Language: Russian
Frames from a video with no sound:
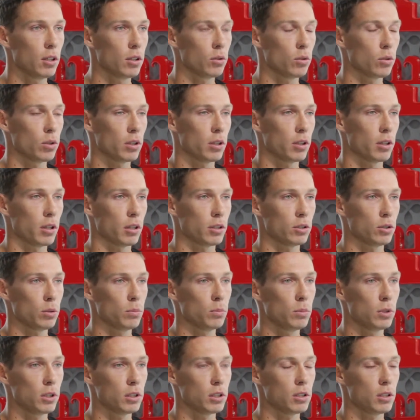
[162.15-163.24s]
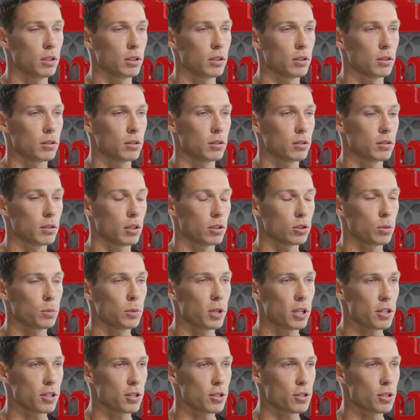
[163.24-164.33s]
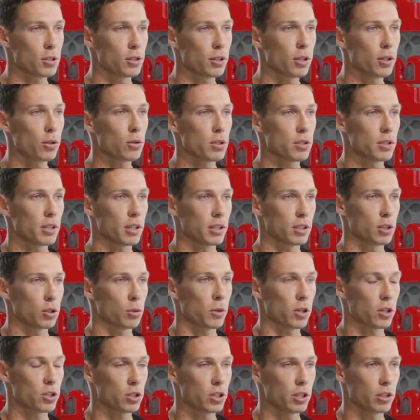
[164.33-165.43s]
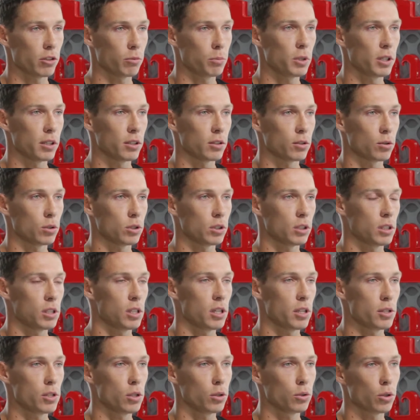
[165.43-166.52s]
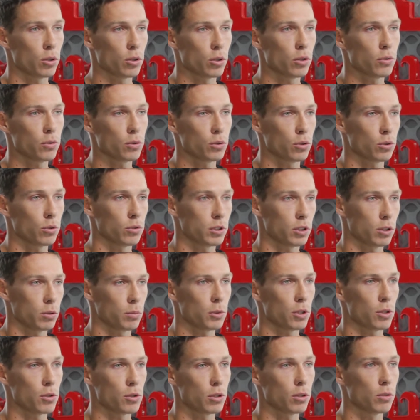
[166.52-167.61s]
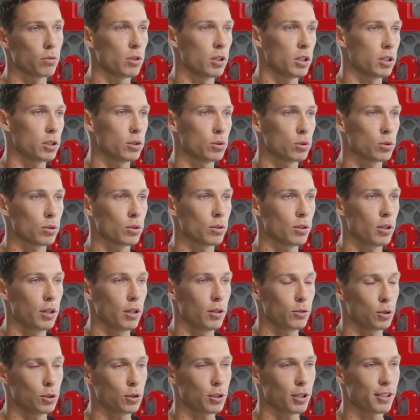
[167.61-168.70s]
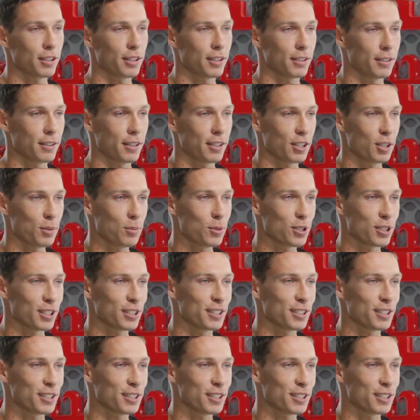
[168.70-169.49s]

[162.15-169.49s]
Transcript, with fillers: Но ну, а особо, если, особо я не концентрируюсь на этих упражнениях в беге. То есть, если я делаю тренировку, то в основном я делаю лестницу. все Хорошо. на, на ней бежать.